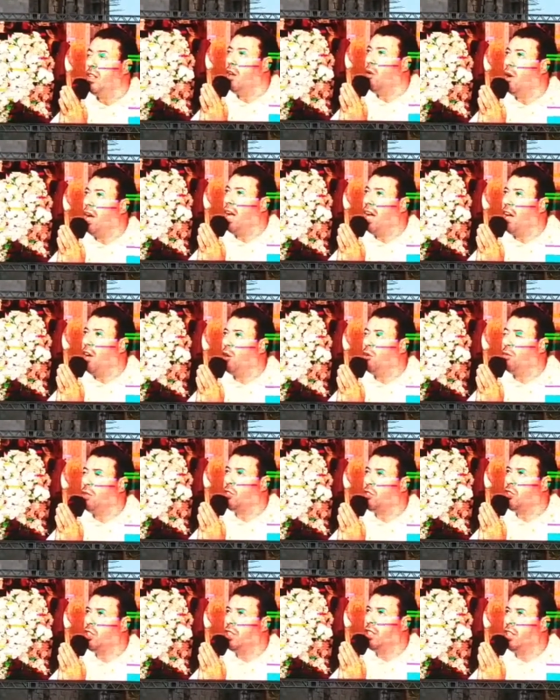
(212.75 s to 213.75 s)
não há
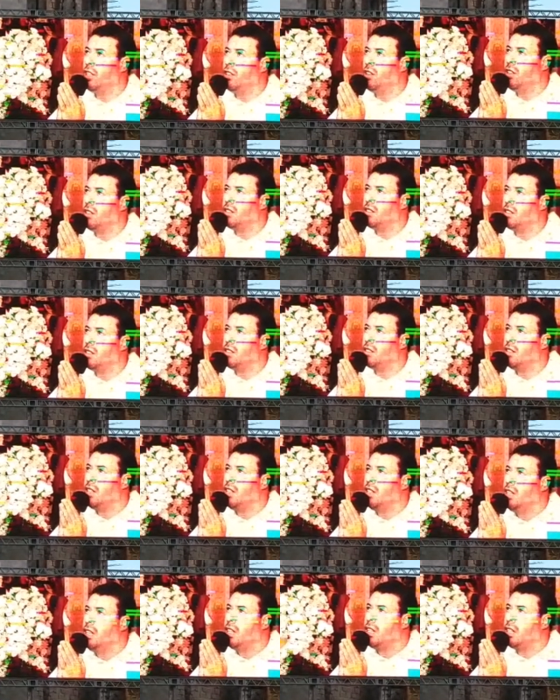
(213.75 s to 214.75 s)
almas generosas
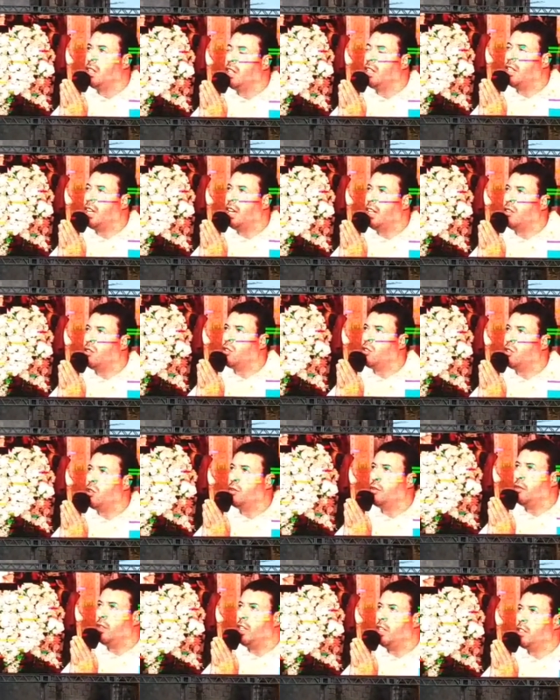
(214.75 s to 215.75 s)
que queiram
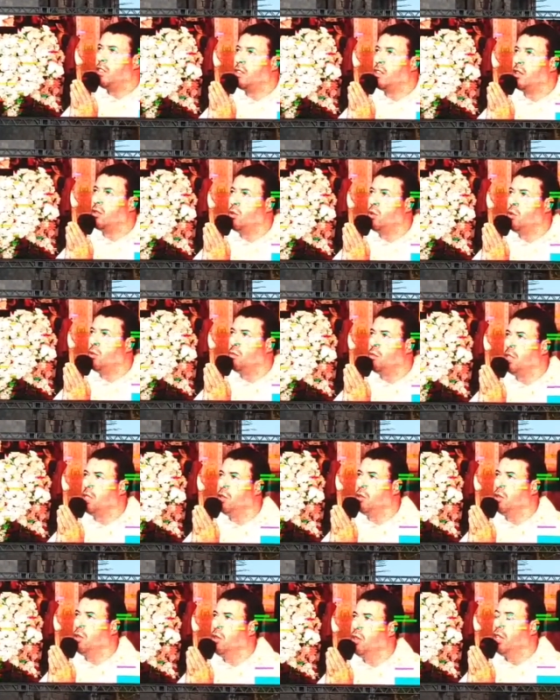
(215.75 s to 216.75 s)
se oferecer
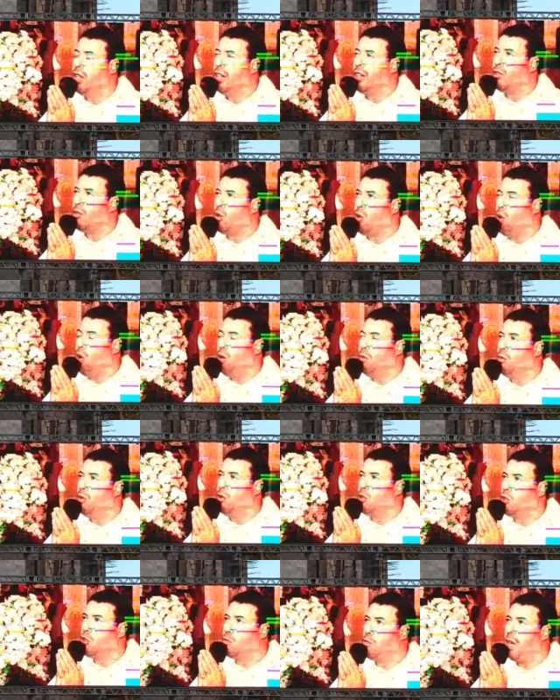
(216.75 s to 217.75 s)
comigo,
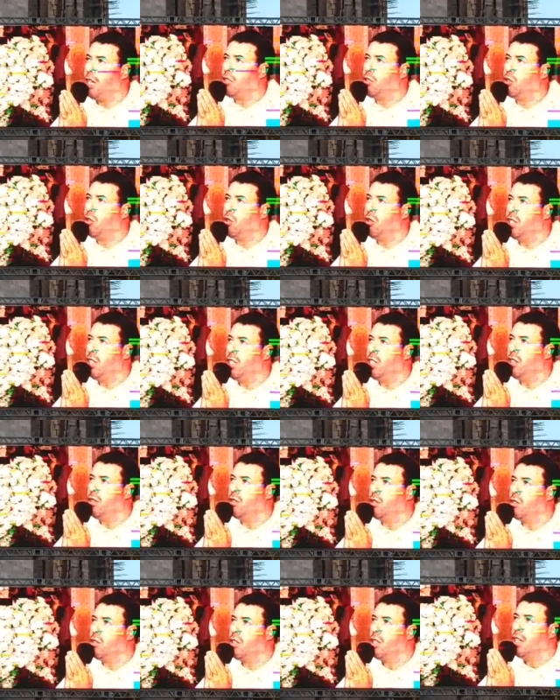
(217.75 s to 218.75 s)
como os
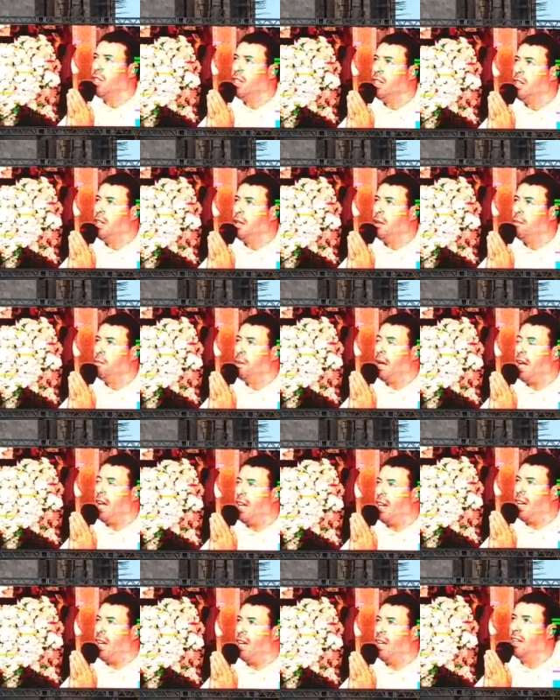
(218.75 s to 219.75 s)
pastorinhos,
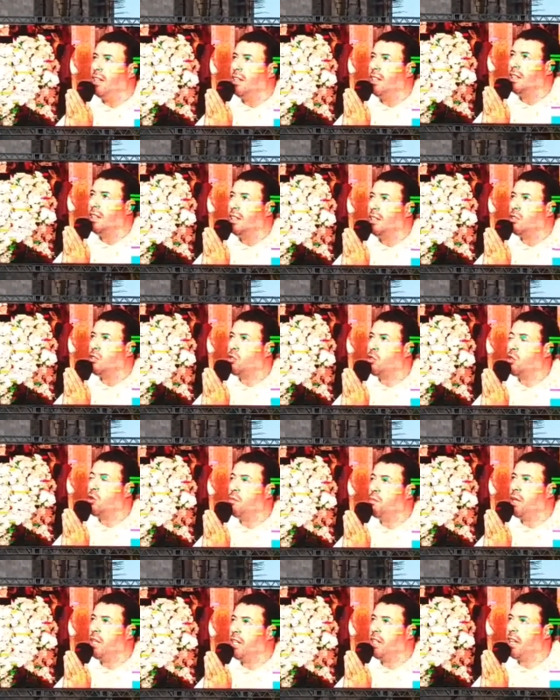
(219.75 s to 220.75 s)
para
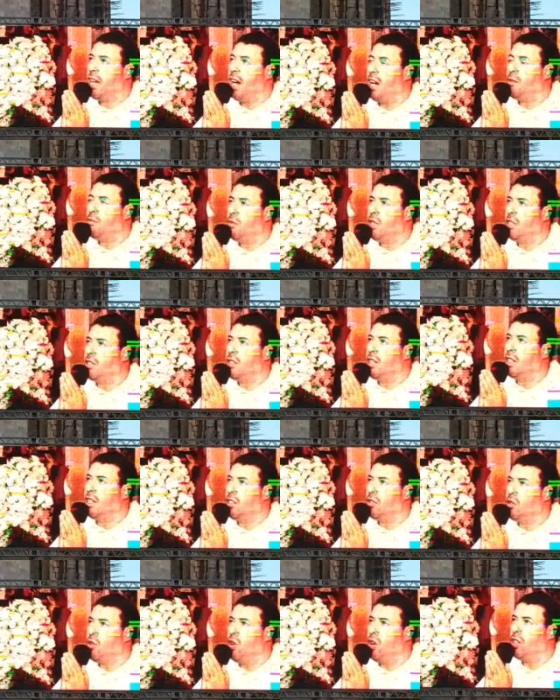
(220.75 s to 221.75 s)
suplicar
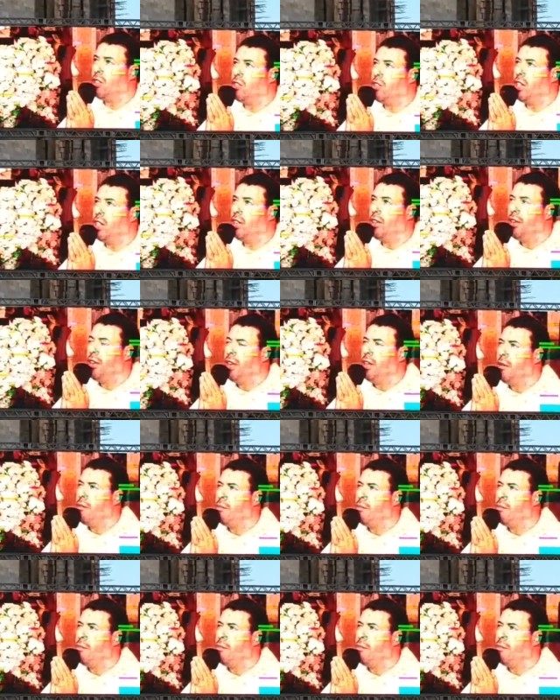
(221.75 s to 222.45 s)
misericórdia,